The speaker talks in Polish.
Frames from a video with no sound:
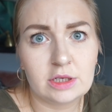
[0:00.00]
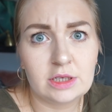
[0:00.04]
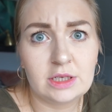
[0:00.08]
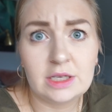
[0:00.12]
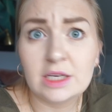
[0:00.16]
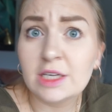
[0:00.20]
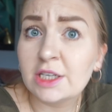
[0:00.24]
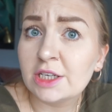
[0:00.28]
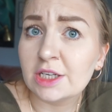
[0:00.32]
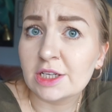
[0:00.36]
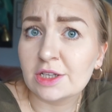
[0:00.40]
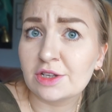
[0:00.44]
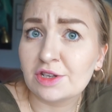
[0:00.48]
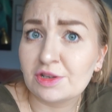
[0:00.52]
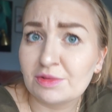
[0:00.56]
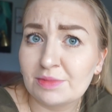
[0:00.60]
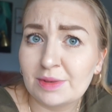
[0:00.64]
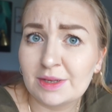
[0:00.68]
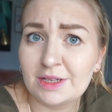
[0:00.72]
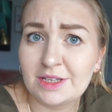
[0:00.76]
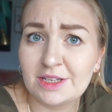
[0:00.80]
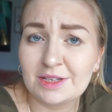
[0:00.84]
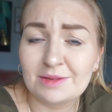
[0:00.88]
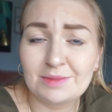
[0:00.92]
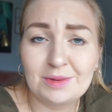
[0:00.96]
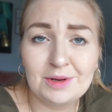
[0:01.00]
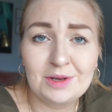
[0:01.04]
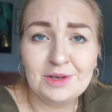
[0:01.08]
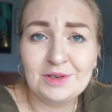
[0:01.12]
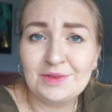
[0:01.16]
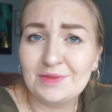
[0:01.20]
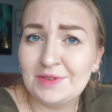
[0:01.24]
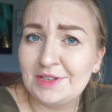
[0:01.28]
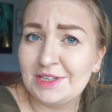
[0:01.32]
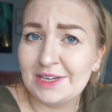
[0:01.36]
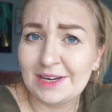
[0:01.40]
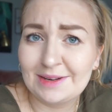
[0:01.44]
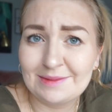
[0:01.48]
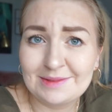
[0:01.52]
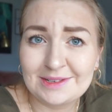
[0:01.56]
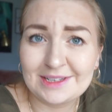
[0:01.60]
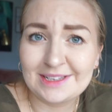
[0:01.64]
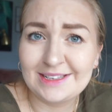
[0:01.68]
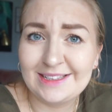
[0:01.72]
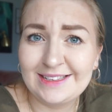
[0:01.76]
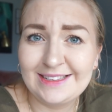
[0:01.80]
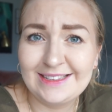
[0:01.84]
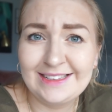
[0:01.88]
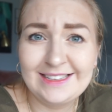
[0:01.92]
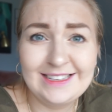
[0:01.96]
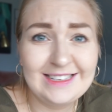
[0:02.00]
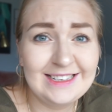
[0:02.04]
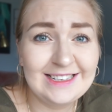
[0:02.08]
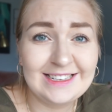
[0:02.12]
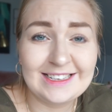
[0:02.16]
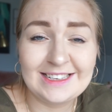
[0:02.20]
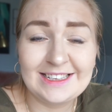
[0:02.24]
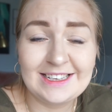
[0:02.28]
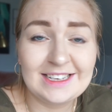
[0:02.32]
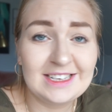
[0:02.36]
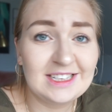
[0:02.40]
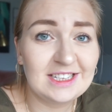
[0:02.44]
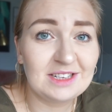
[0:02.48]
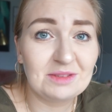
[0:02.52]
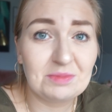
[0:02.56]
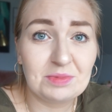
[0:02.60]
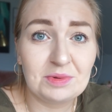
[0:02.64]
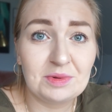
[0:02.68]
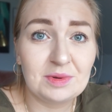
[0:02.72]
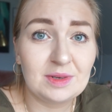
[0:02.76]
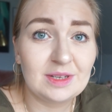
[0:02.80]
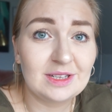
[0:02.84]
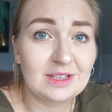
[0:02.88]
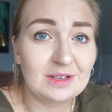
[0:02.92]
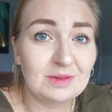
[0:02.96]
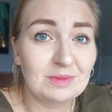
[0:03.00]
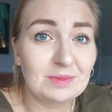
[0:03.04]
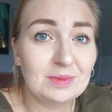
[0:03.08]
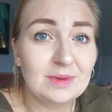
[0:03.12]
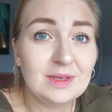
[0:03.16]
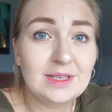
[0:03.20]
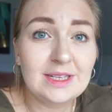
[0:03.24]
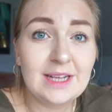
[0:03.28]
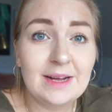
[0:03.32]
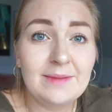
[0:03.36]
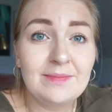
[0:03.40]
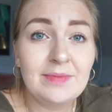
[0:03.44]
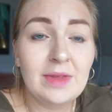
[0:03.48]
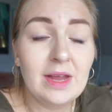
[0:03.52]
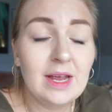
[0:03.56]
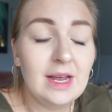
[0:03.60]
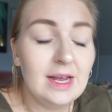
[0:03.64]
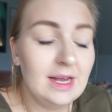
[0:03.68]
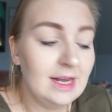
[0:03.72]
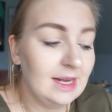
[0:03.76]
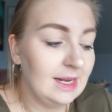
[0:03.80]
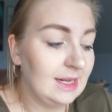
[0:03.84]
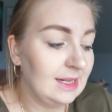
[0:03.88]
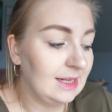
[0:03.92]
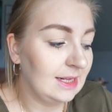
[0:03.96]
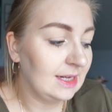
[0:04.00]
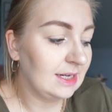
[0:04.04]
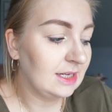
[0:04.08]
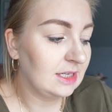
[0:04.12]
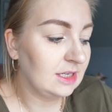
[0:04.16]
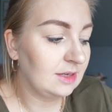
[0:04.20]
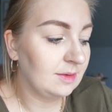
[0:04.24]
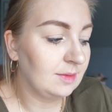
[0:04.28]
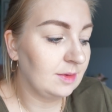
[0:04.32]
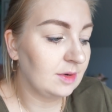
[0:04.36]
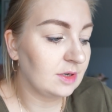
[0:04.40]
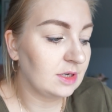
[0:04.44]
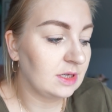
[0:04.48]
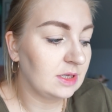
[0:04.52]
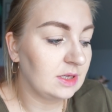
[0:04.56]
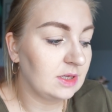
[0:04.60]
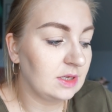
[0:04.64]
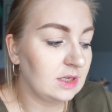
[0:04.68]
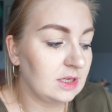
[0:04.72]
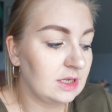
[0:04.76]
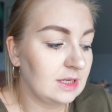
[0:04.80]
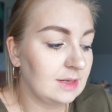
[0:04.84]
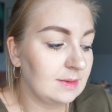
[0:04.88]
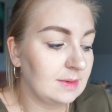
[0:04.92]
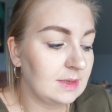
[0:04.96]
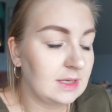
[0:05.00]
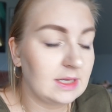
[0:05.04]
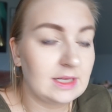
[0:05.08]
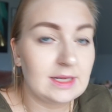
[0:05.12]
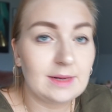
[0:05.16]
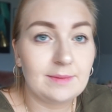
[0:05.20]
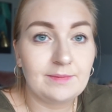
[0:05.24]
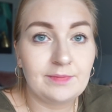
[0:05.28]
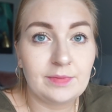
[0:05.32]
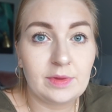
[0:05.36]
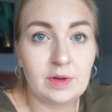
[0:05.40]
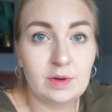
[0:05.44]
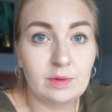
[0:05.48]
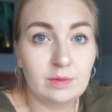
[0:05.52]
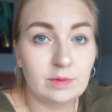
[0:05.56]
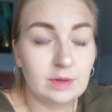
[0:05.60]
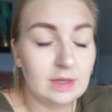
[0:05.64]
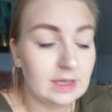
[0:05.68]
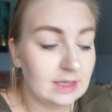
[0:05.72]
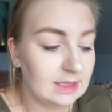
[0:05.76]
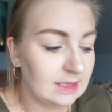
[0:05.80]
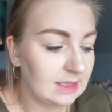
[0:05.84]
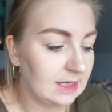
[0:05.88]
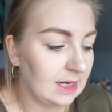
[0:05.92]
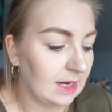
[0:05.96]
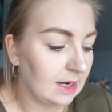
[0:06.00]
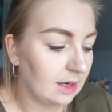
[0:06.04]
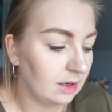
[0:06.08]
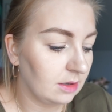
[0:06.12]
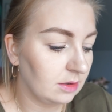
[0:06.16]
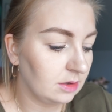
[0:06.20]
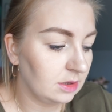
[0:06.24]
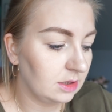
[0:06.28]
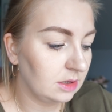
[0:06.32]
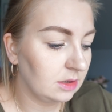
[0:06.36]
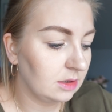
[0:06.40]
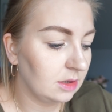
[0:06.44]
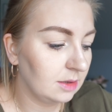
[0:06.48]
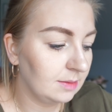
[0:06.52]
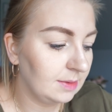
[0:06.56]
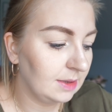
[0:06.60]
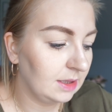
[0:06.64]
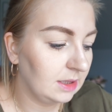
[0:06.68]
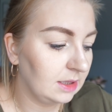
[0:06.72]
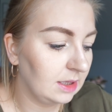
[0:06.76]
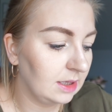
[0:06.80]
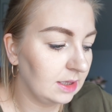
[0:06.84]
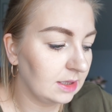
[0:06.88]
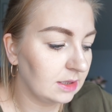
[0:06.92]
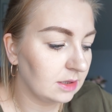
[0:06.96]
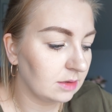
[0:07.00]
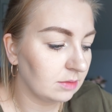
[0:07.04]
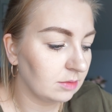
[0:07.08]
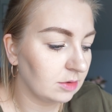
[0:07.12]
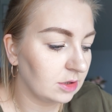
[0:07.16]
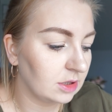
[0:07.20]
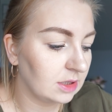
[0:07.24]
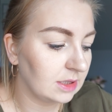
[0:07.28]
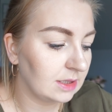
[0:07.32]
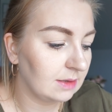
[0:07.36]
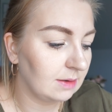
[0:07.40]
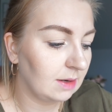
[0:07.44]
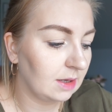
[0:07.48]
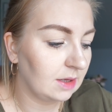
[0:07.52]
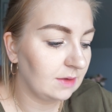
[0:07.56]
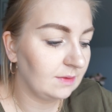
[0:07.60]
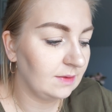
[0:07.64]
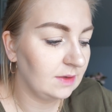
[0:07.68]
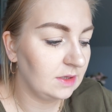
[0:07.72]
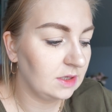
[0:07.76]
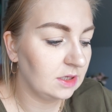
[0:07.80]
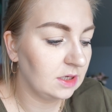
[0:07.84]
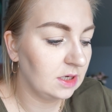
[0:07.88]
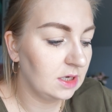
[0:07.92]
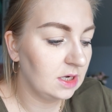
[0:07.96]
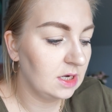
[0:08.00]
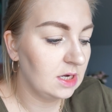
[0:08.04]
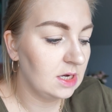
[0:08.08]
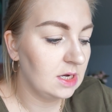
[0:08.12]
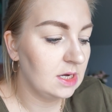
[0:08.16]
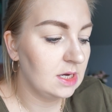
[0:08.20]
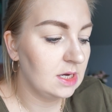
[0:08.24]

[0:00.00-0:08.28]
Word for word: że jeszcze coś będzie, bo już widziałam, że gdzie niegdzie półki są puste. Także może coś nam się tam uda zgarnąć. I to chyba tyle, co muszę załatwić